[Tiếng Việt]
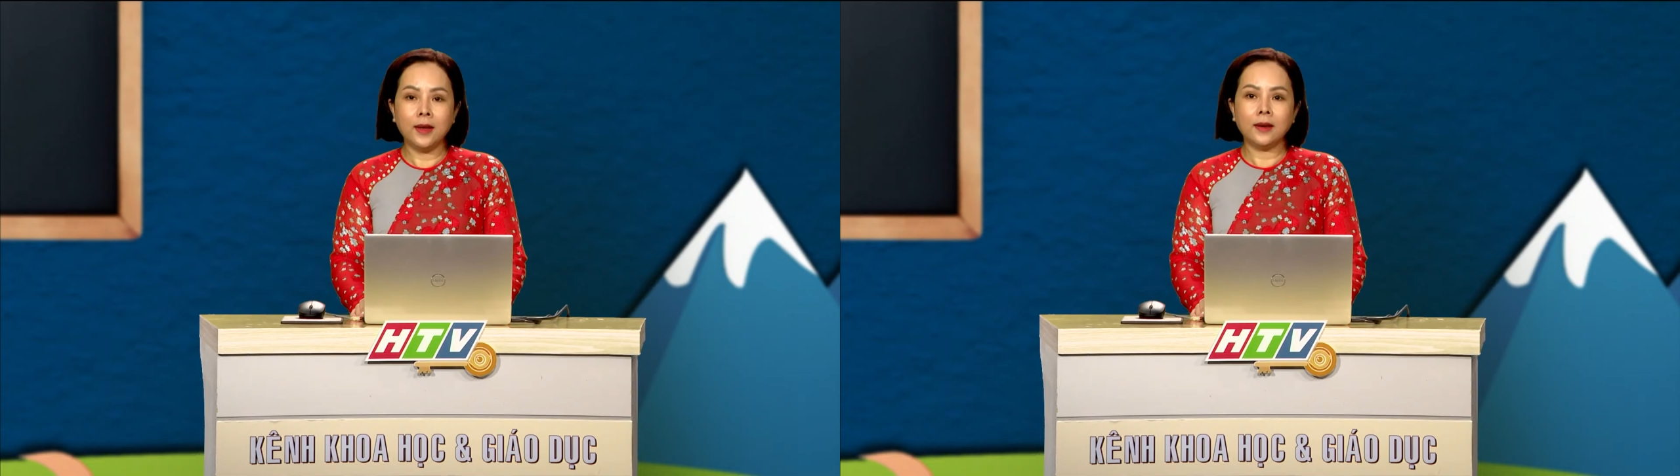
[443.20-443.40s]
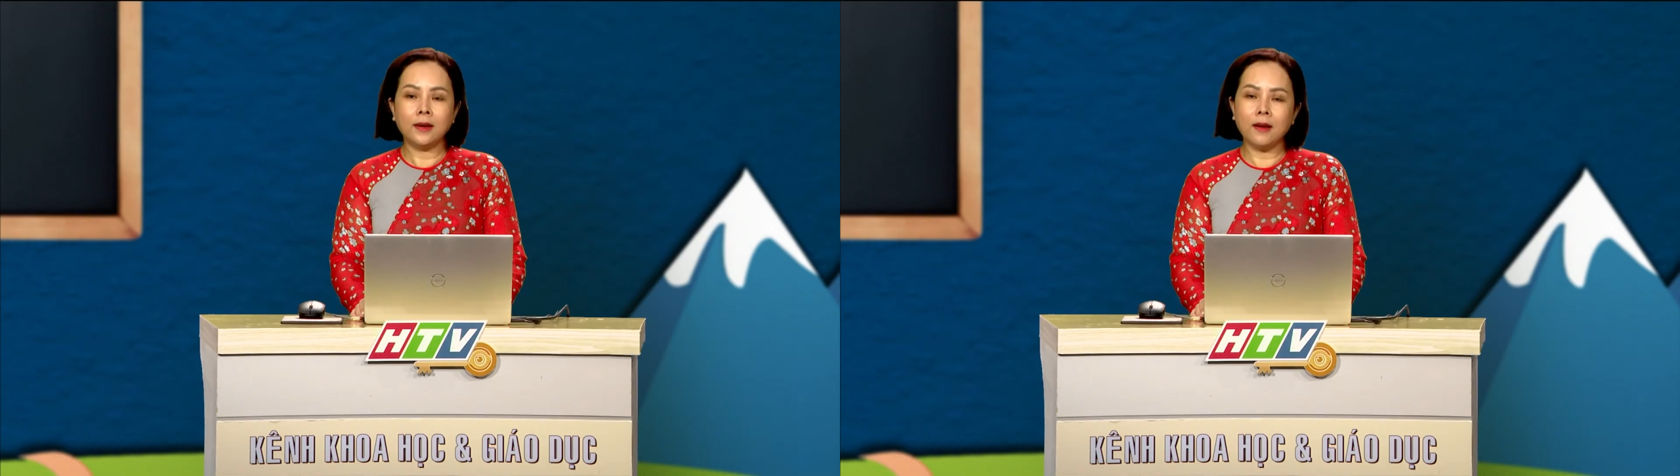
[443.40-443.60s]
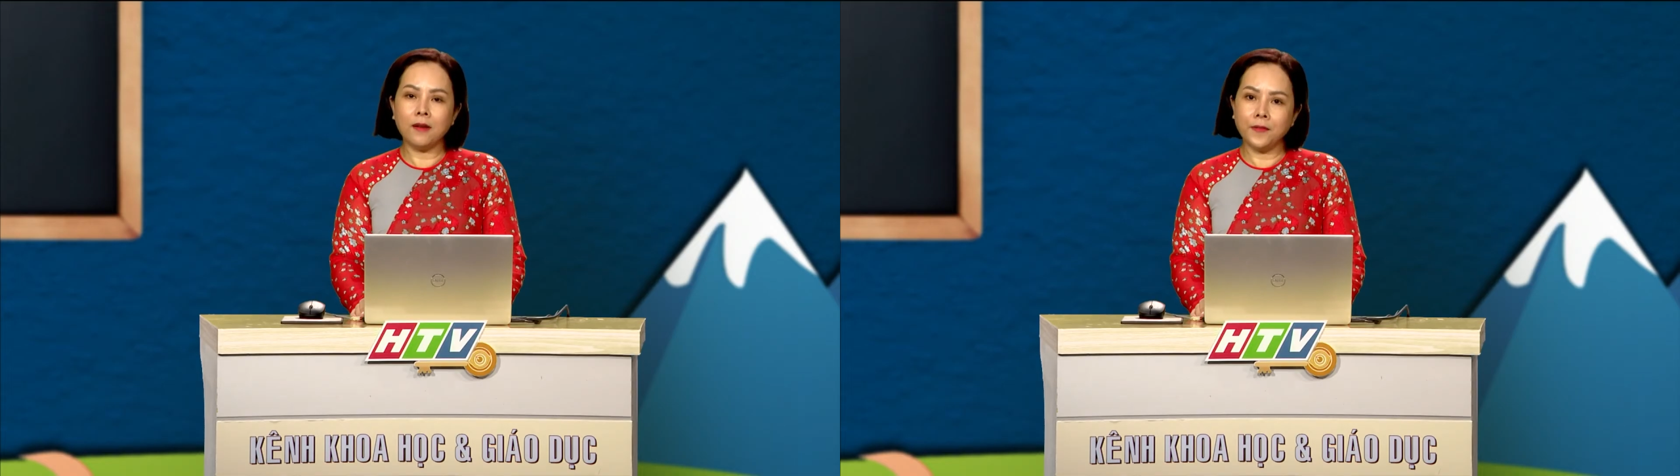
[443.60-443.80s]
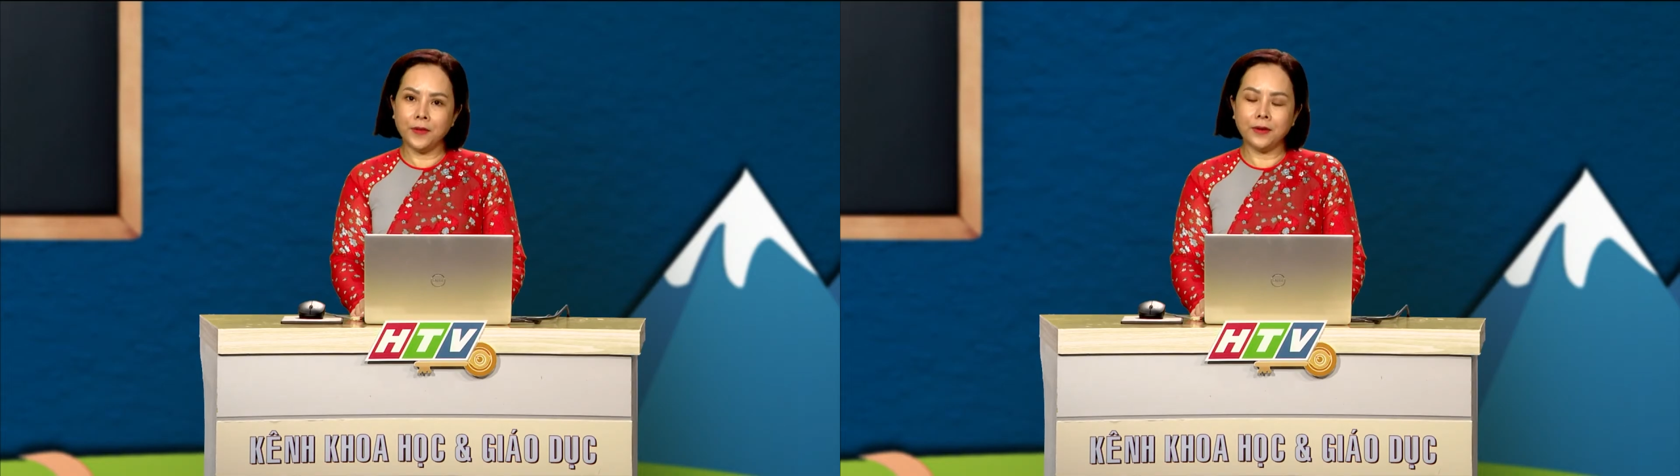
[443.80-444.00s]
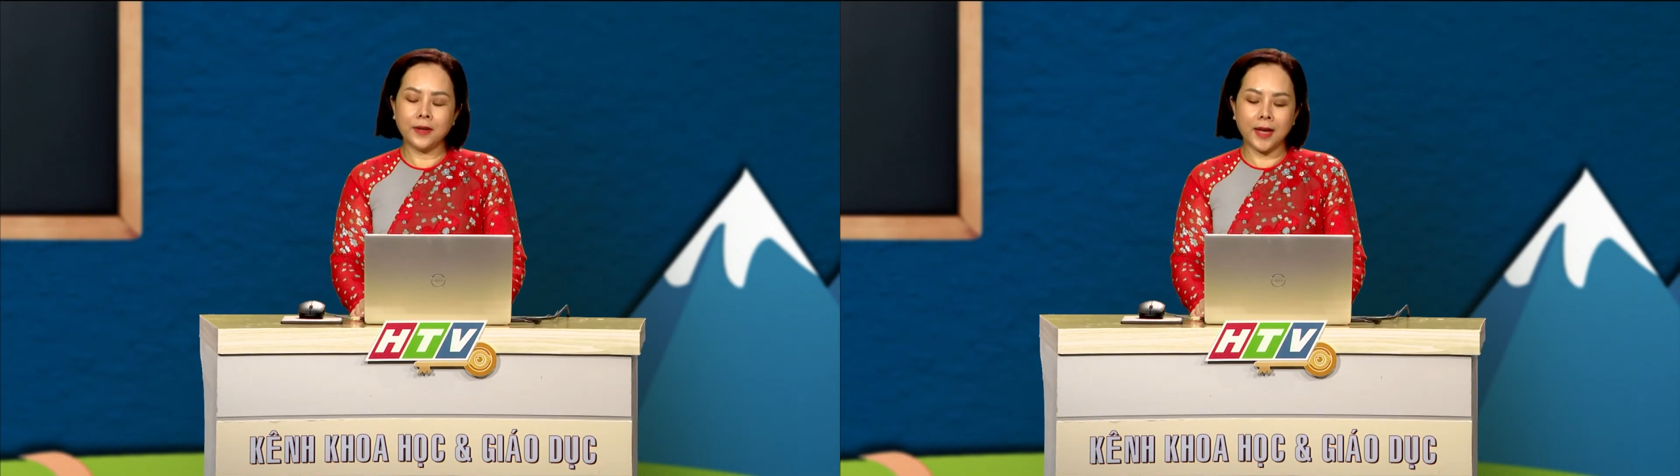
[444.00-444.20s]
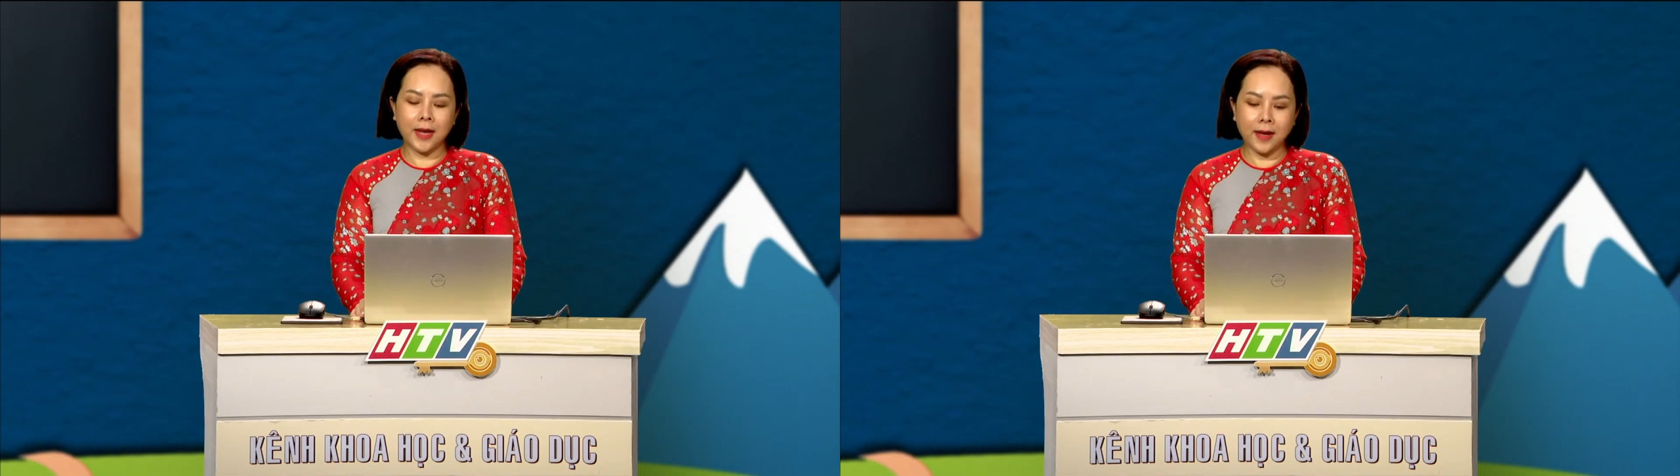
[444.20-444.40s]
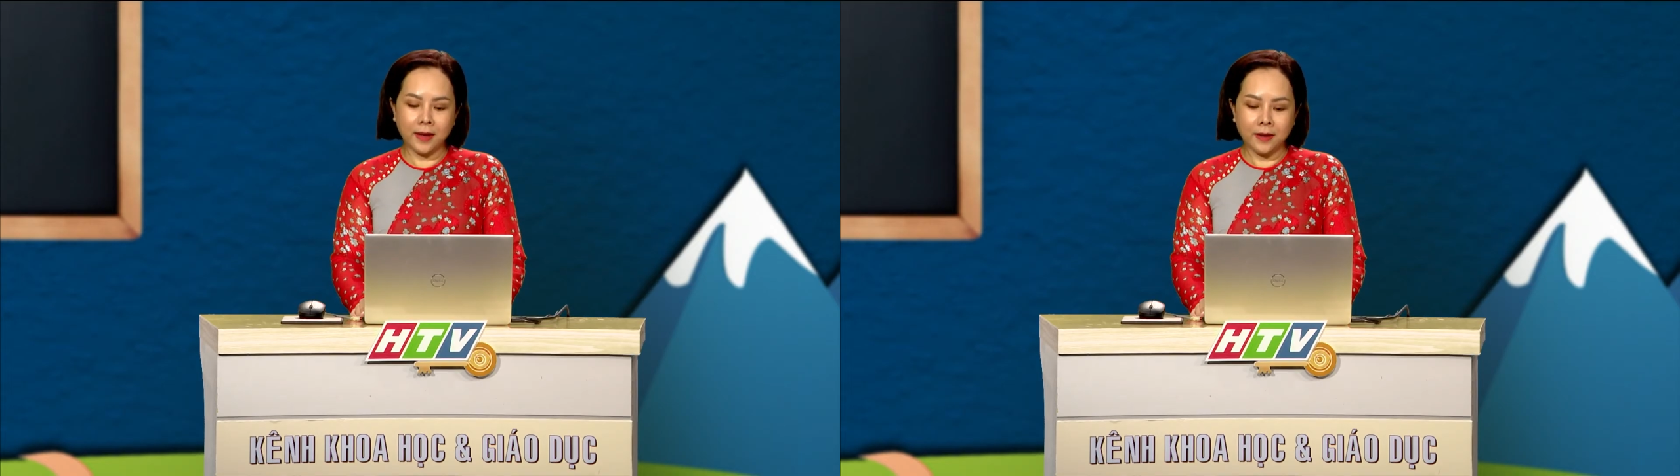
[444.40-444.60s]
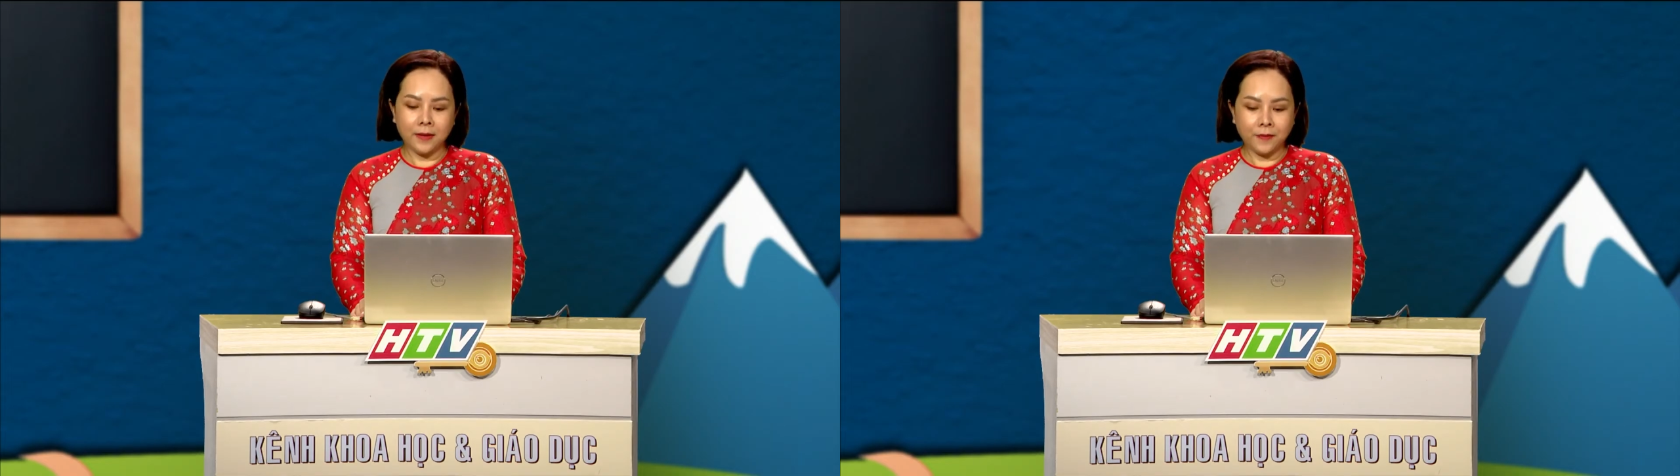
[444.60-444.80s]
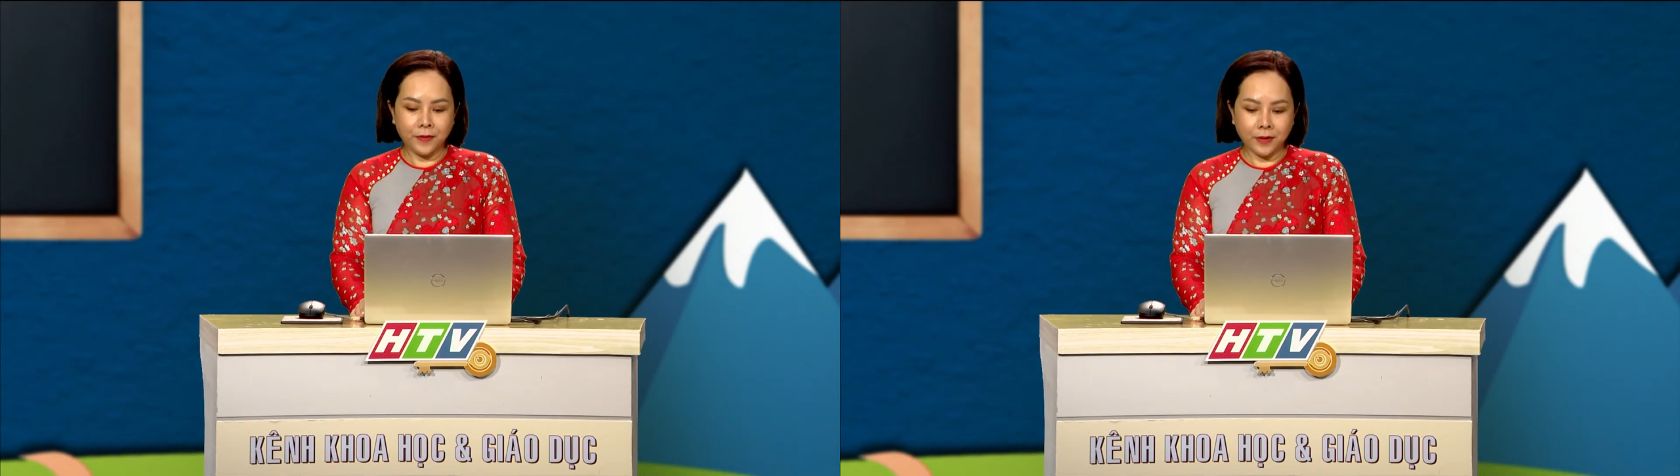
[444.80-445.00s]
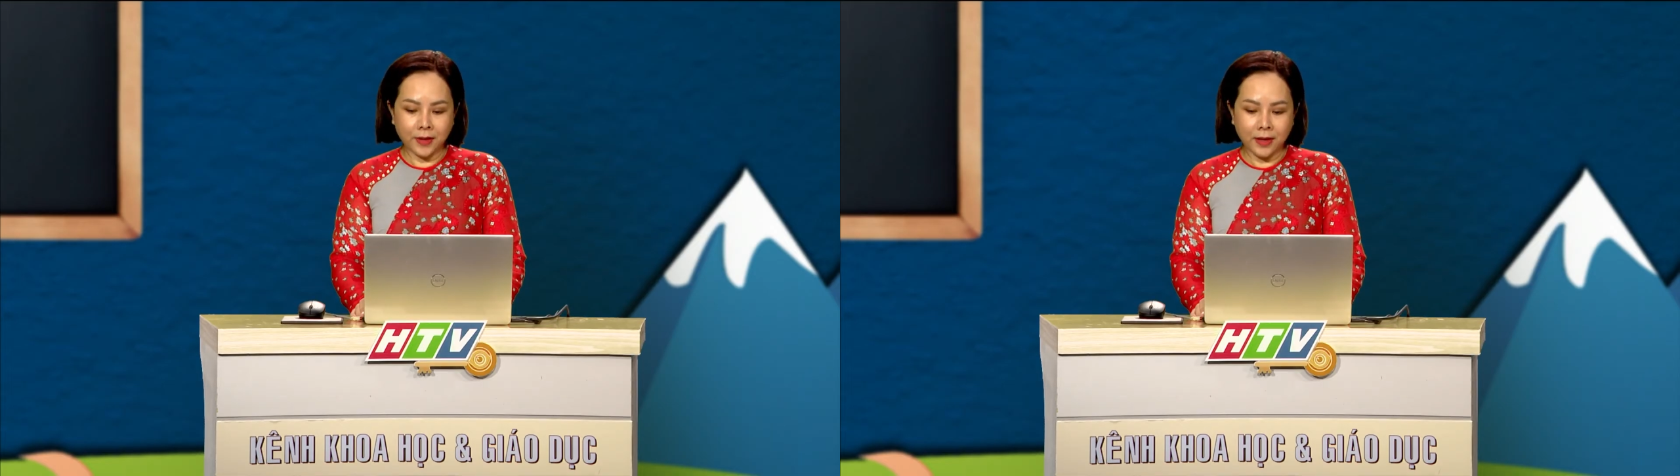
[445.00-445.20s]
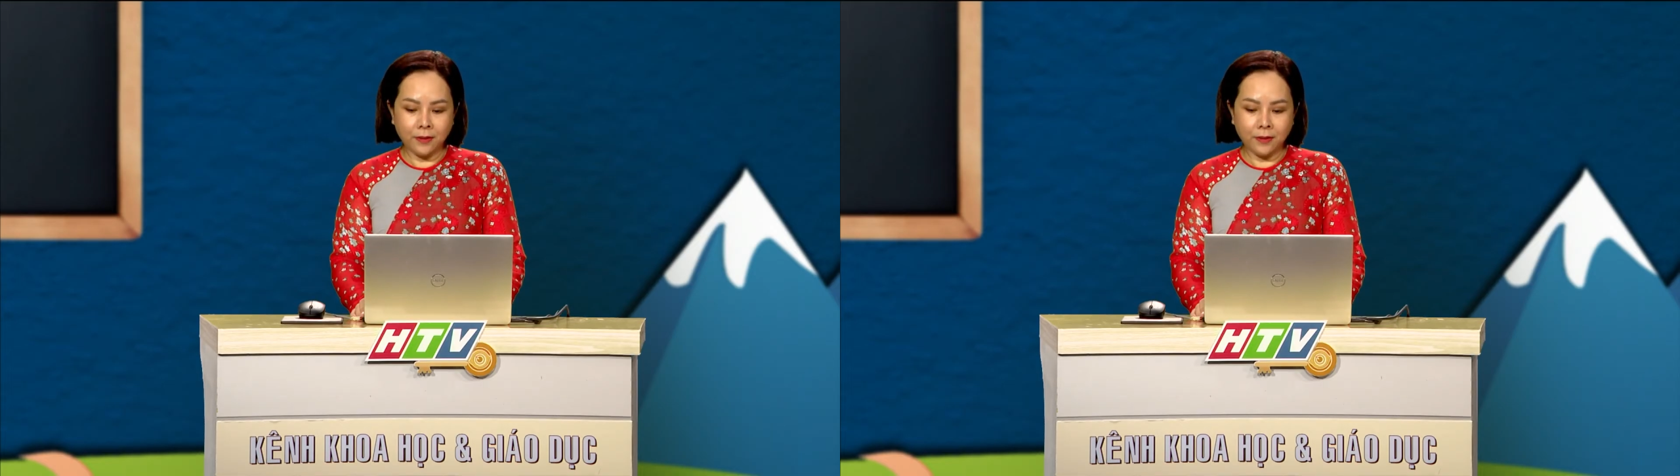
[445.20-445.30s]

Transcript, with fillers: Các con vừa nghe, vừa theo